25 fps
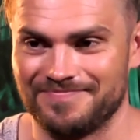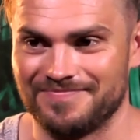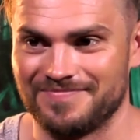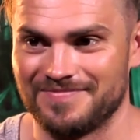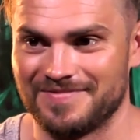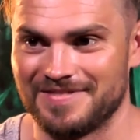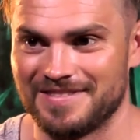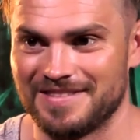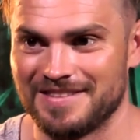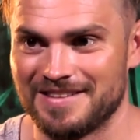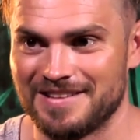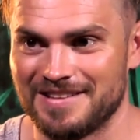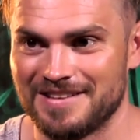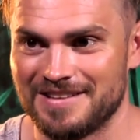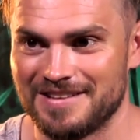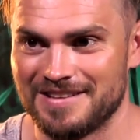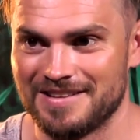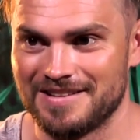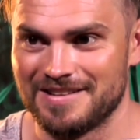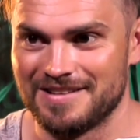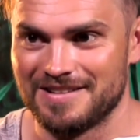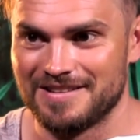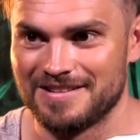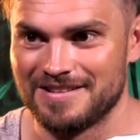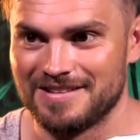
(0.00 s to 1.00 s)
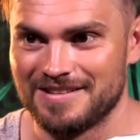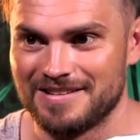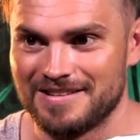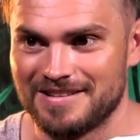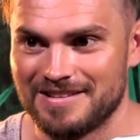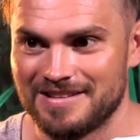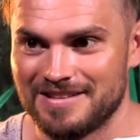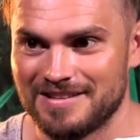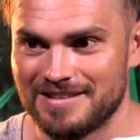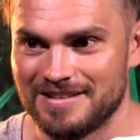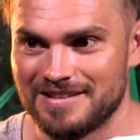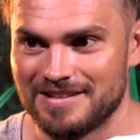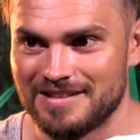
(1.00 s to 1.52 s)
um zu gewinnen, oder?
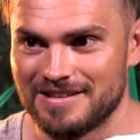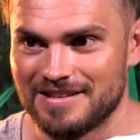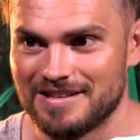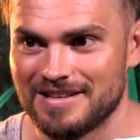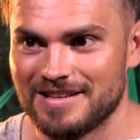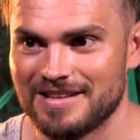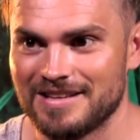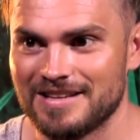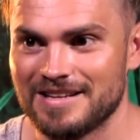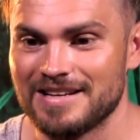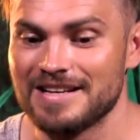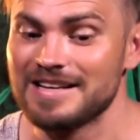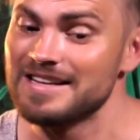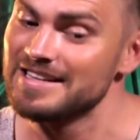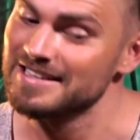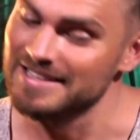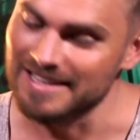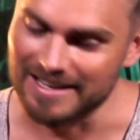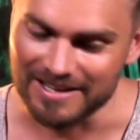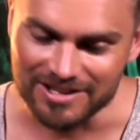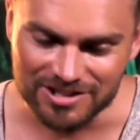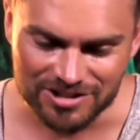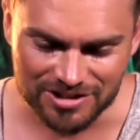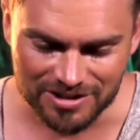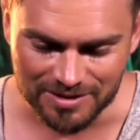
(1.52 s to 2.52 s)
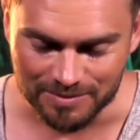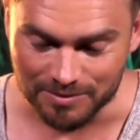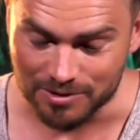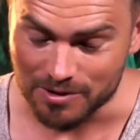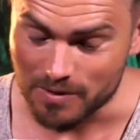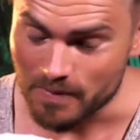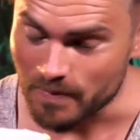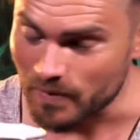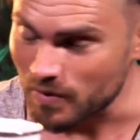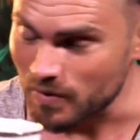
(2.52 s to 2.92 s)
Ja, das stimmt.